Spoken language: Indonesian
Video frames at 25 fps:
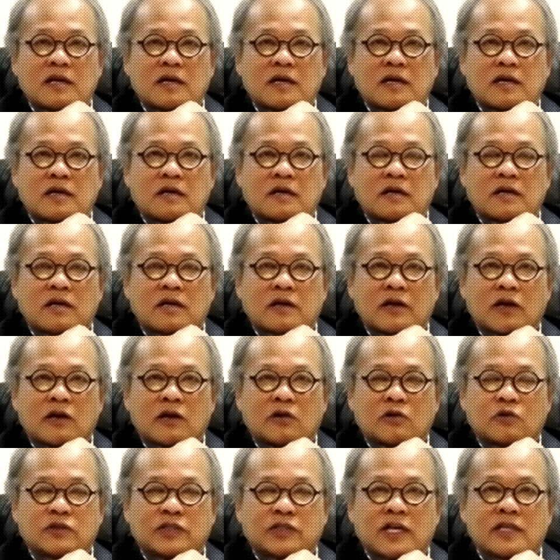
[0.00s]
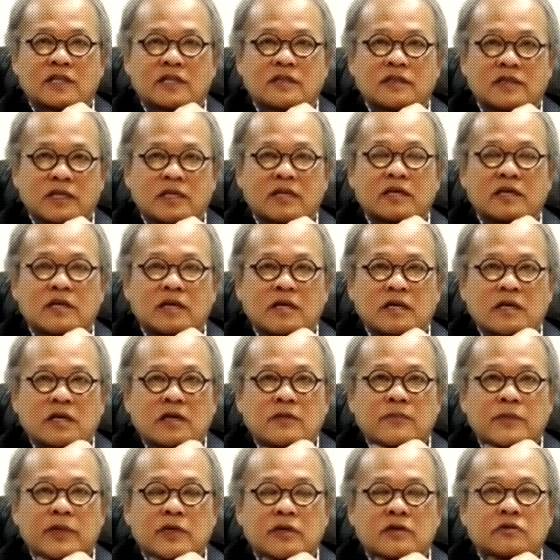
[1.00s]
uh, dan otentik
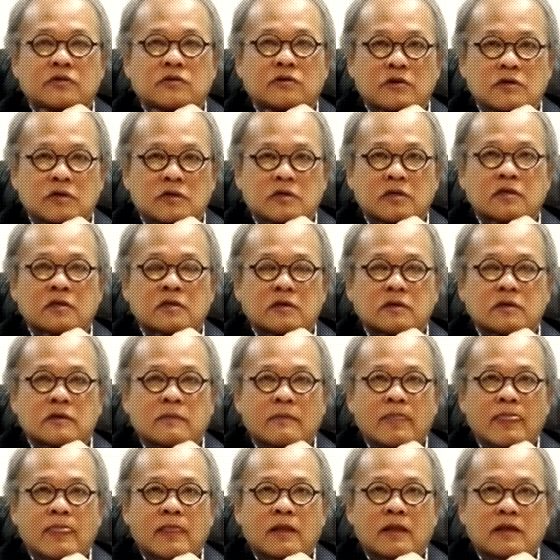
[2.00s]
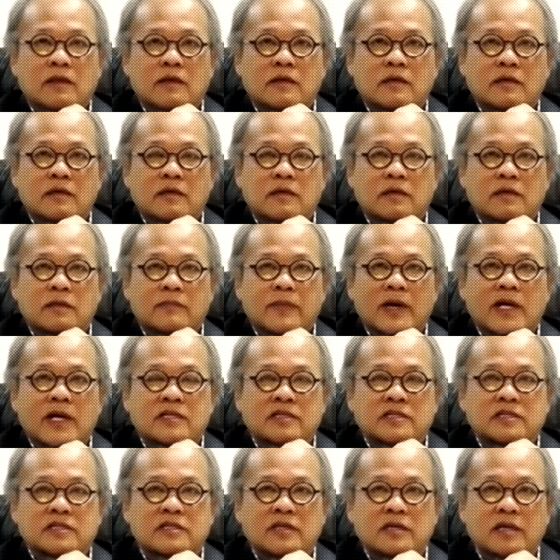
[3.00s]
mendukung uh,
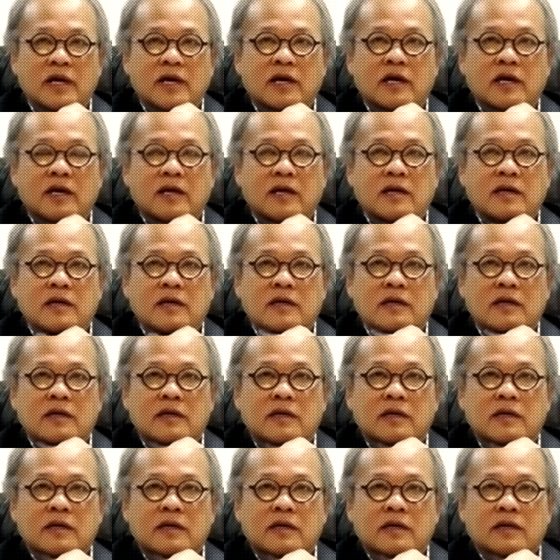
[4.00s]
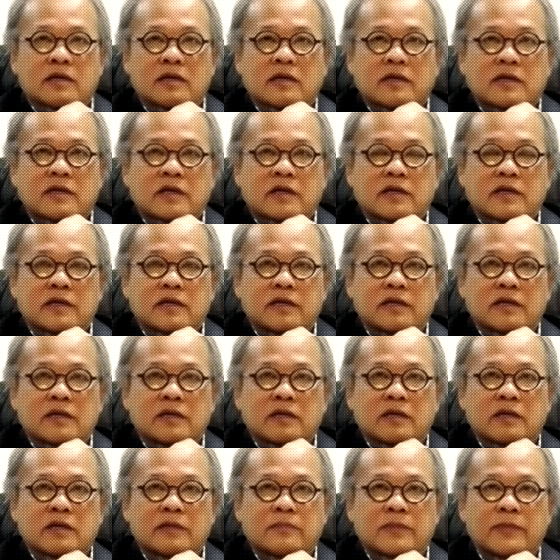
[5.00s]
Palestina
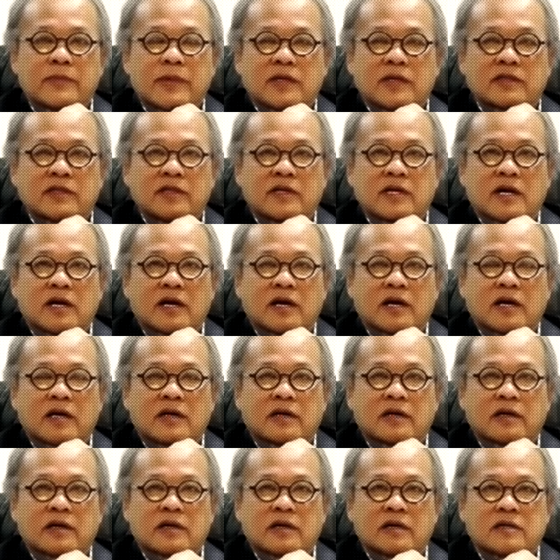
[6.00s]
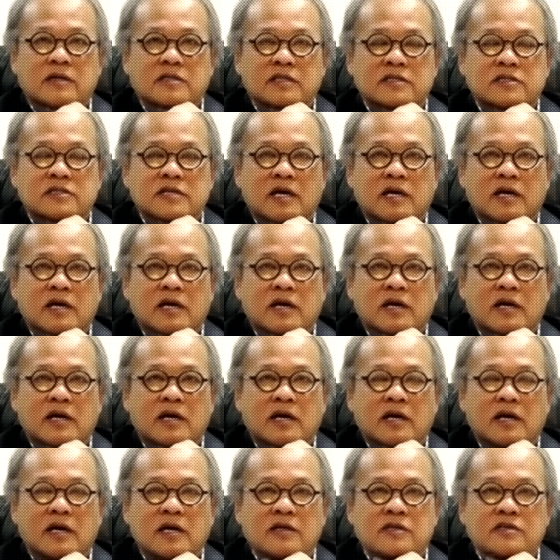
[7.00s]
jadi memang tidak akan
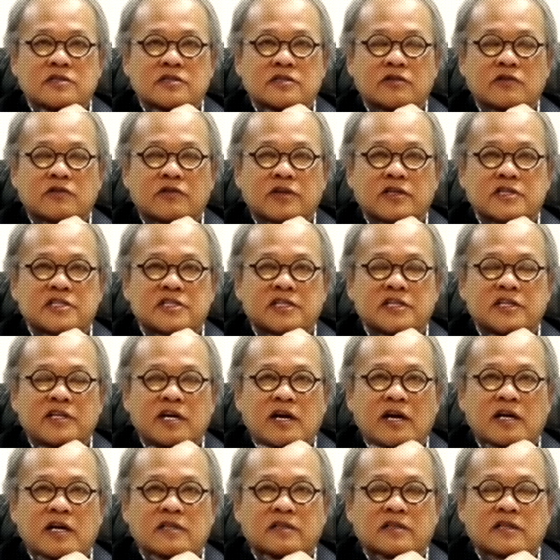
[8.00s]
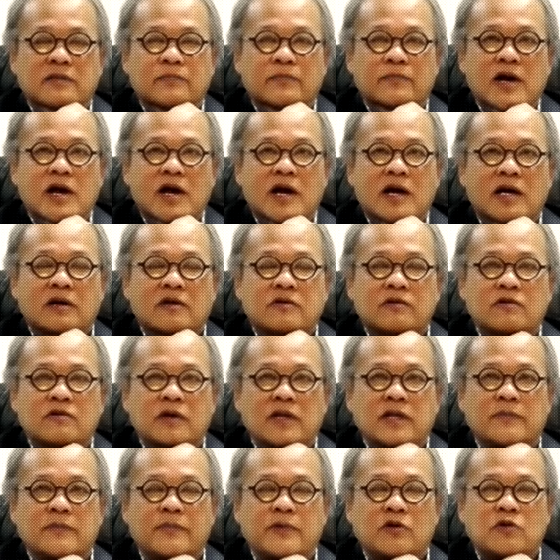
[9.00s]
secara historis tidak akan terpengaruh
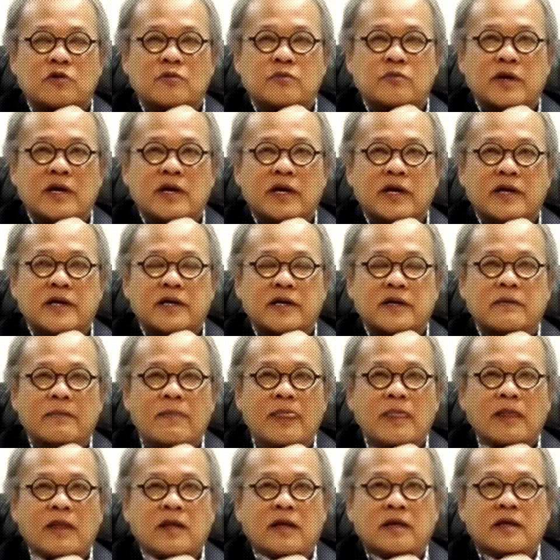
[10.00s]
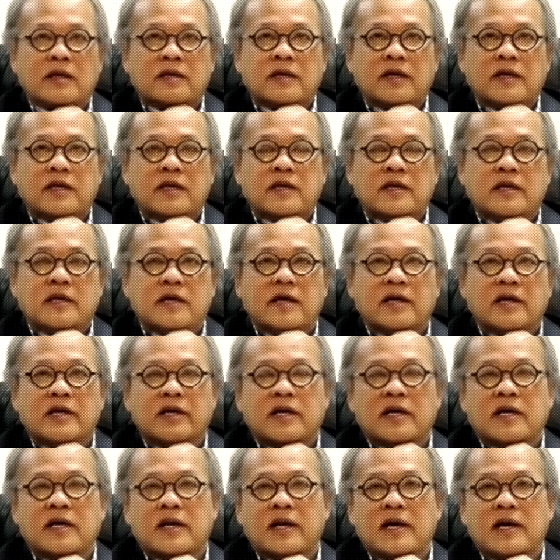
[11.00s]
oleh perubahan dari
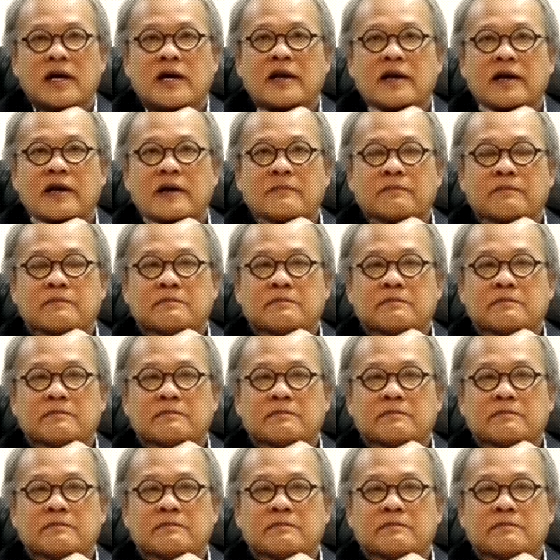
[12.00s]
negara-negara Arab.